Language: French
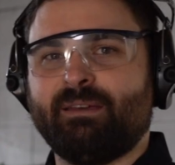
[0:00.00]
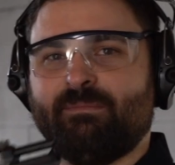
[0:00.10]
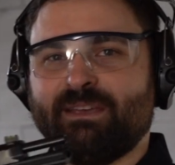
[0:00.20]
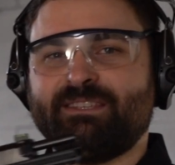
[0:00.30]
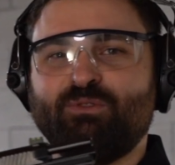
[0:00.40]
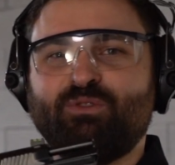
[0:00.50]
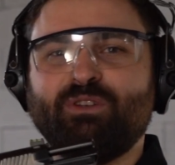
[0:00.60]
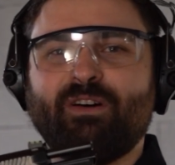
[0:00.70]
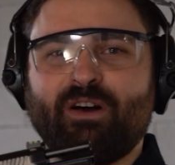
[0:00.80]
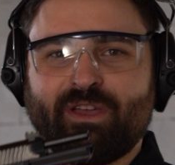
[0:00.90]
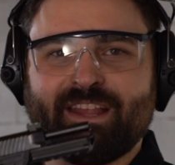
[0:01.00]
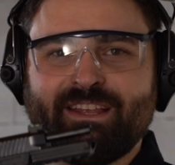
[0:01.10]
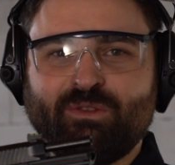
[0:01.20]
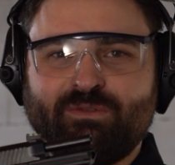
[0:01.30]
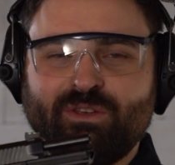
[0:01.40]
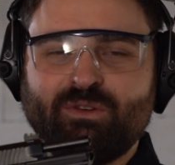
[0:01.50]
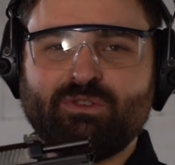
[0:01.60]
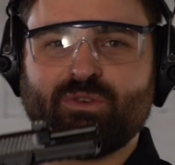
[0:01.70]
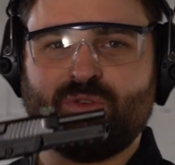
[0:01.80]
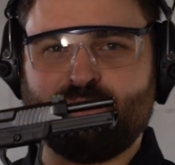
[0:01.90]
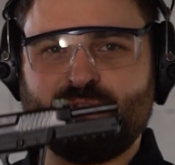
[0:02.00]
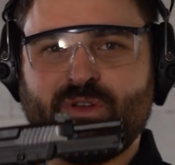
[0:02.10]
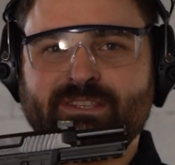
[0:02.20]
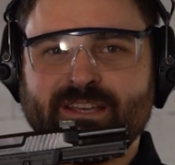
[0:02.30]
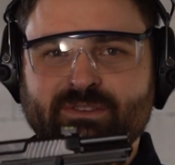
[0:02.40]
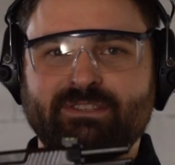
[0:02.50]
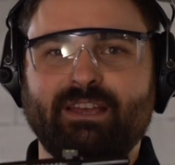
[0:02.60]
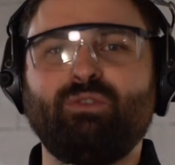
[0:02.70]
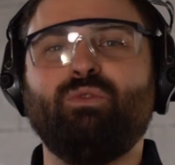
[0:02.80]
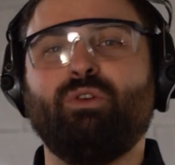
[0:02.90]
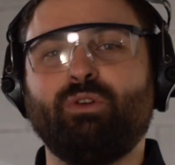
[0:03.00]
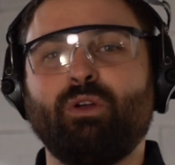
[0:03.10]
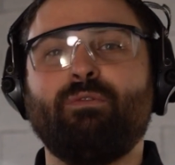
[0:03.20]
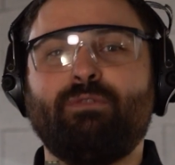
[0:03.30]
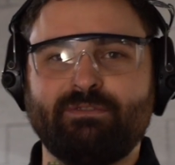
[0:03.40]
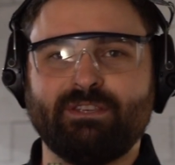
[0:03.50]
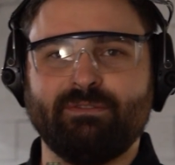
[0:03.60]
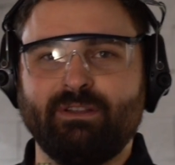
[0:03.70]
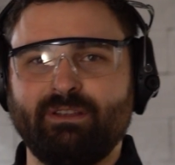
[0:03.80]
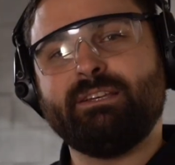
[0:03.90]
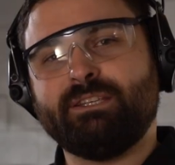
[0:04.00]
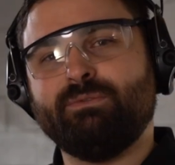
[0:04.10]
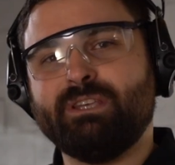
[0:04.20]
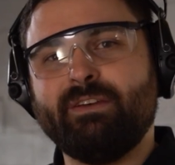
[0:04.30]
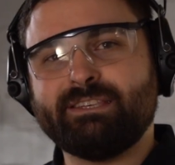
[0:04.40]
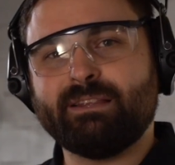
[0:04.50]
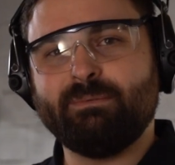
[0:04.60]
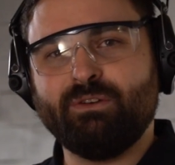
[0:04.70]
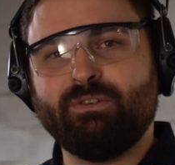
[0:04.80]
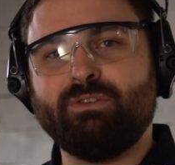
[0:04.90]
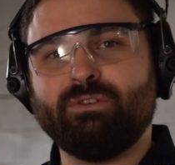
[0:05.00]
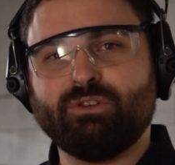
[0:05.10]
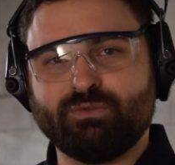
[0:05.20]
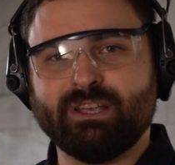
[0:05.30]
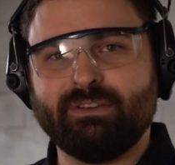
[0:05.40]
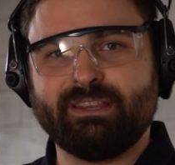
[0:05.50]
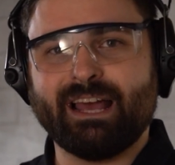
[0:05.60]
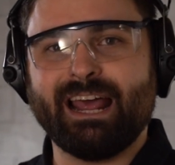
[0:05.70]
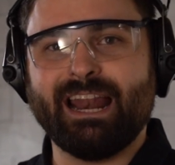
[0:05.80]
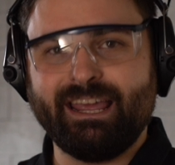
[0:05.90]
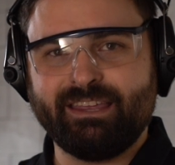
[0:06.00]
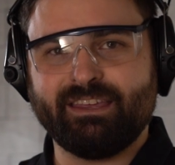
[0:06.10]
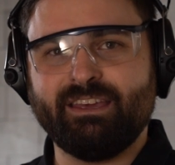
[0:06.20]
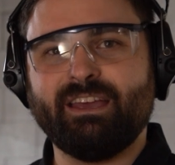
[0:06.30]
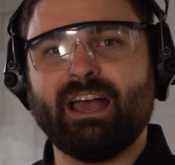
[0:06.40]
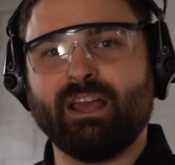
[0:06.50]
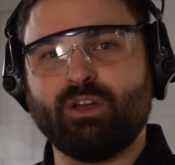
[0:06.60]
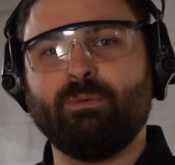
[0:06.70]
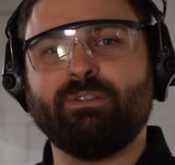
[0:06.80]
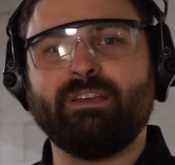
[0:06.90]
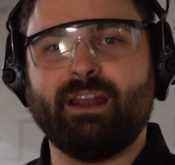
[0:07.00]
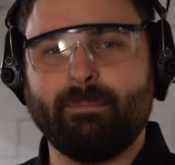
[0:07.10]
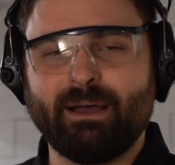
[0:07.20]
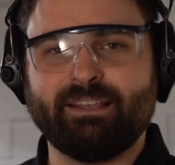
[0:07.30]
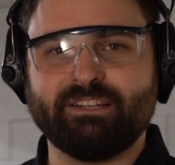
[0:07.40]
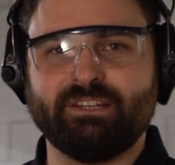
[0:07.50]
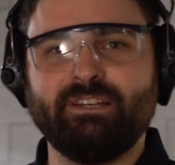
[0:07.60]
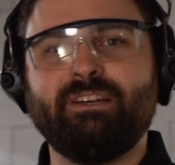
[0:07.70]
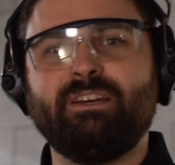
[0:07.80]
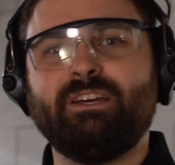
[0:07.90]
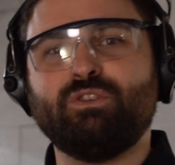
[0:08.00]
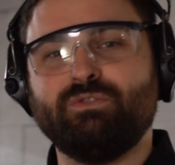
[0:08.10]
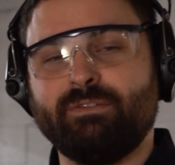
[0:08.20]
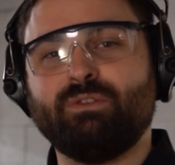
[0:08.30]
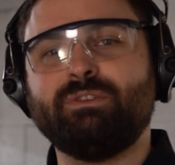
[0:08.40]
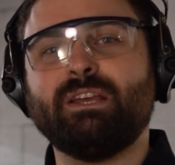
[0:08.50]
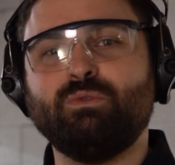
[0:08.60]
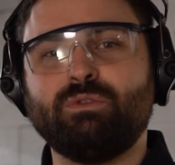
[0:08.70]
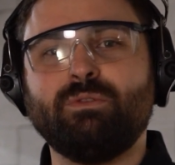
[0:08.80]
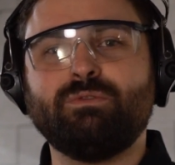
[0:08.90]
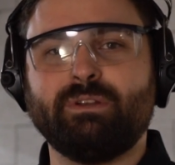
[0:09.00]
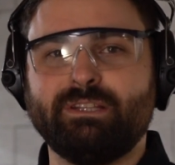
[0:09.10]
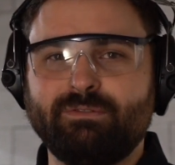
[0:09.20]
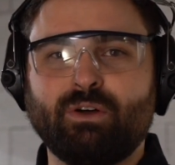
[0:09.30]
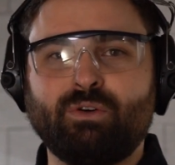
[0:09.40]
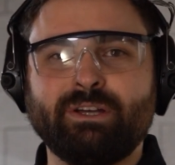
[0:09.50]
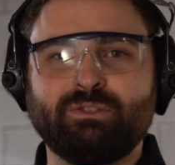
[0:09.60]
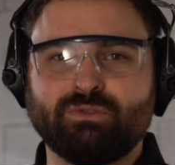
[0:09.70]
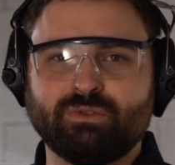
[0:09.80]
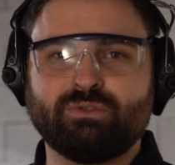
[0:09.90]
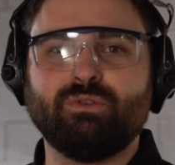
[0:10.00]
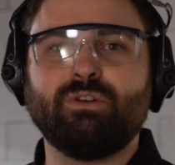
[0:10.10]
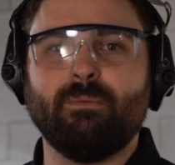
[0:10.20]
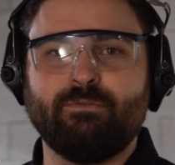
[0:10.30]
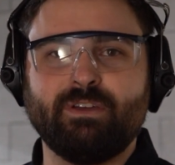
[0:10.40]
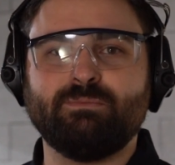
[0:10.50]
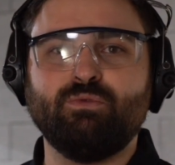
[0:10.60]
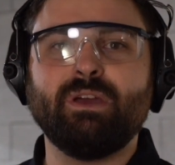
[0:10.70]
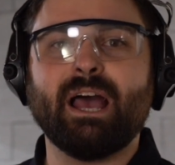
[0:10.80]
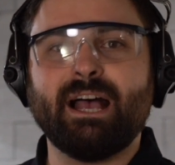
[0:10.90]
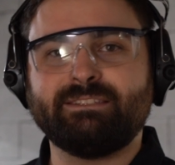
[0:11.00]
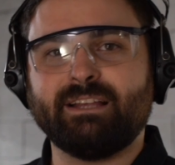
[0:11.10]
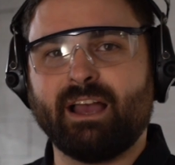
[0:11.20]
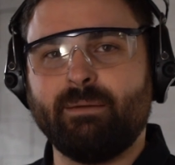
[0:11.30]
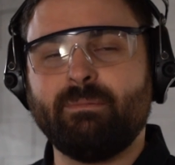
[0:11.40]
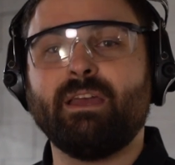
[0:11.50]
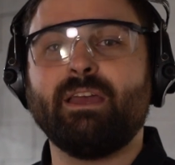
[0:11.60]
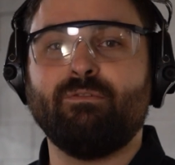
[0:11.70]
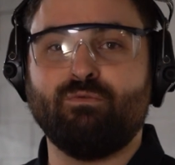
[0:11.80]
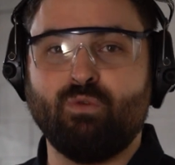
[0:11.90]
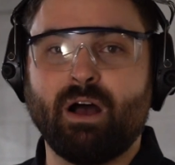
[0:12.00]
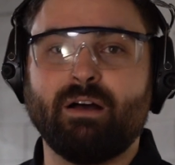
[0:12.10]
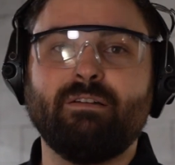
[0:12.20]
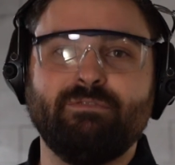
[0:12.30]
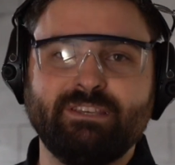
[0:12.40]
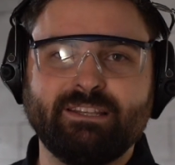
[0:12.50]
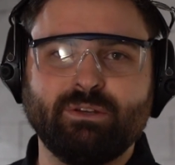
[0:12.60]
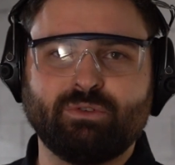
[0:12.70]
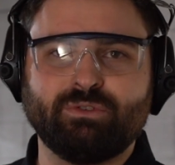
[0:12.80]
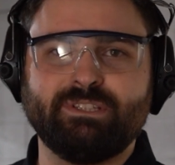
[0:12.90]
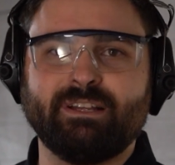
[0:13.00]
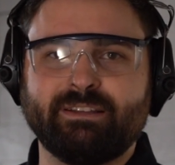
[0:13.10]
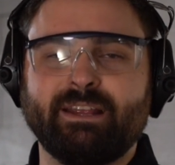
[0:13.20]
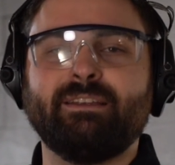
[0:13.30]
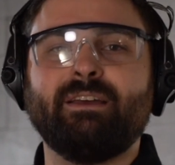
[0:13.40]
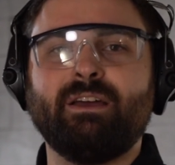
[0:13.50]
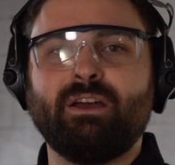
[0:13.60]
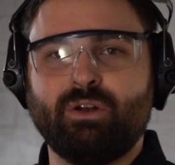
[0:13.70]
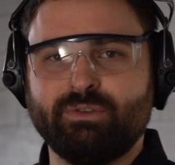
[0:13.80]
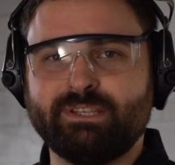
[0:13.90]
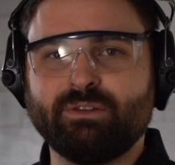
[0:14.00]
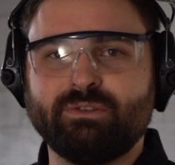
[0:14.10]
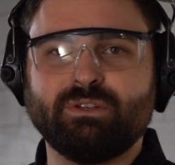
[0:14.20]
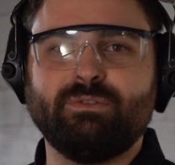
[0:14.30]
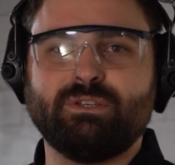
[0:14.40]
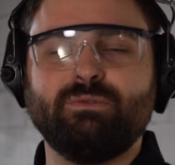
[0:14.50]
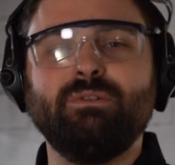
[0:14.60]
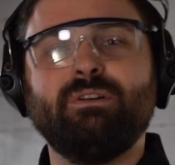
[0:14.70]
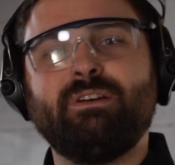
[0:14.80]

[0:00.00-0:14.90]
Merci beaucoup d'avoir regardé notre vidéo sur le Ruger 57 ou le Ruger 57. Si vous avez cette vidéo, je vous invite à la liker, à la commenter et à la partager. Je vous invite aussi à nous suivre sur les différents réseaux sociaux comme Facebook, Instagram, voire visiter notre site internet le cercle de tir de Vissou.